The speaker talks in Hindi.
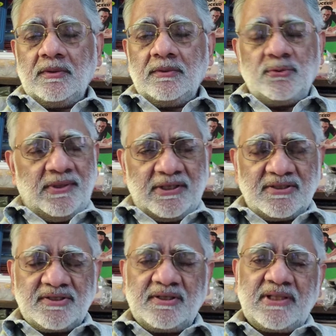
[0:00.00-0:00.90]
जो एंट्रेंस
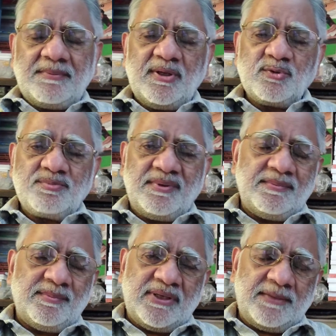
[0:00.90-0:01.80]
की किताब है उसमें
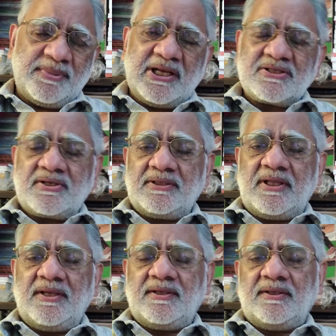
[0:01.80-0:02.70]
मेरा प्रयास रहता
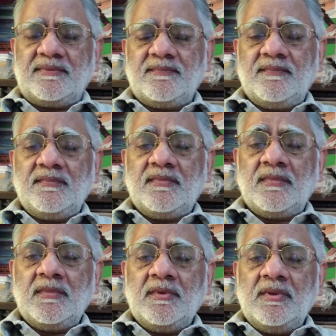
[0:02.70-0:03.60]
है कि
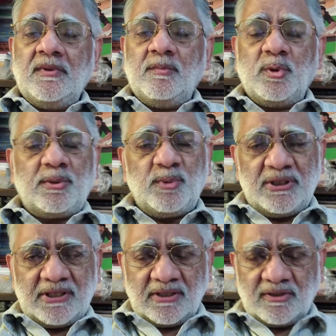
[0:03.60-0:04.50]
मोटे मोटे
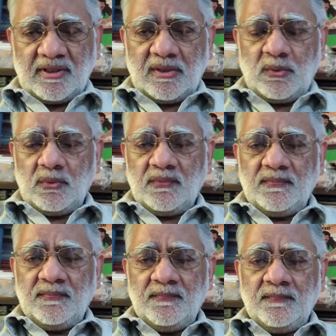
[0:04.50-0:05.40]
ग्रंथ ना हो
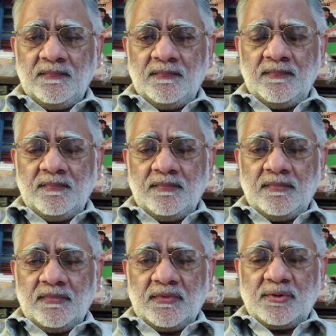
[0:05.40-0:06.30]

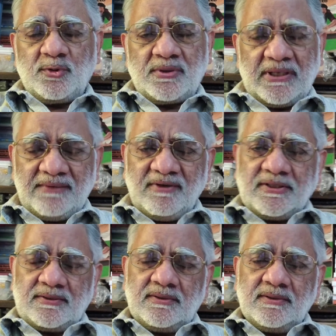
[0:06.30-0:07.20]
जो
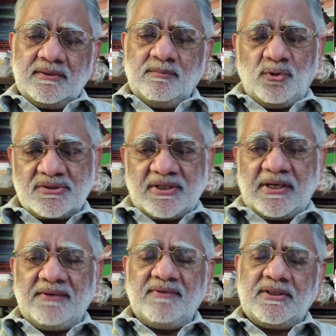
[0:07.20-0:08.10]
रेलेवेंट मोस्ट
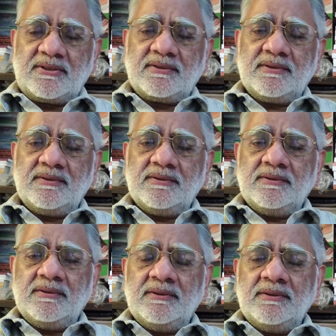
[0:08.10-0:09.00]
रेलेवेंट
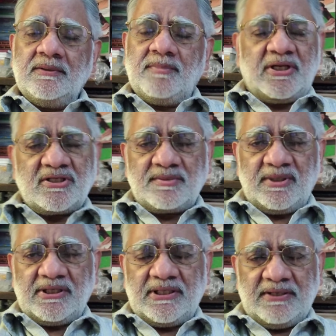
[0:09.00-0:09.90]
पठन
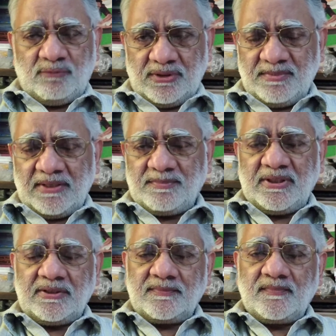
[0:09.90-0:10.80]
सामग्री है वही मैं
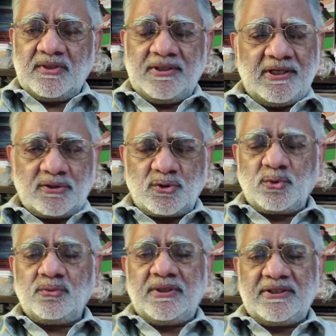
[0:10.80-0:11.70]
अपने रीडर्स को
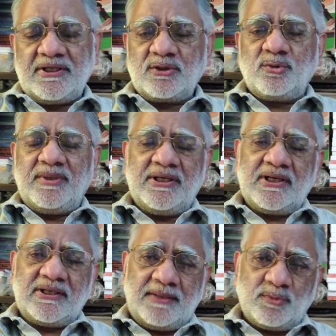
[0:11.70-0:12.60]
दू एक डेढ़ दो महीने
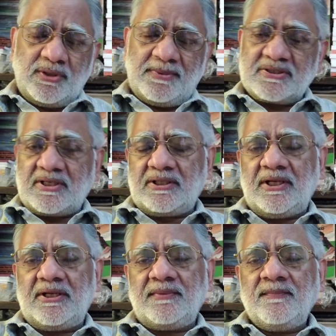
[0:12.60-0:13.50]
का टाइम उनके पास रहता
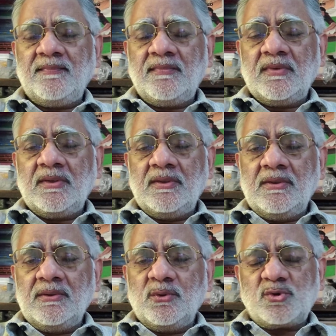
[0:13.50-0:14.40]
है
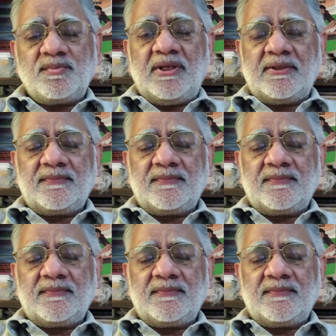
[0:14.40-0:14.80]
उसमें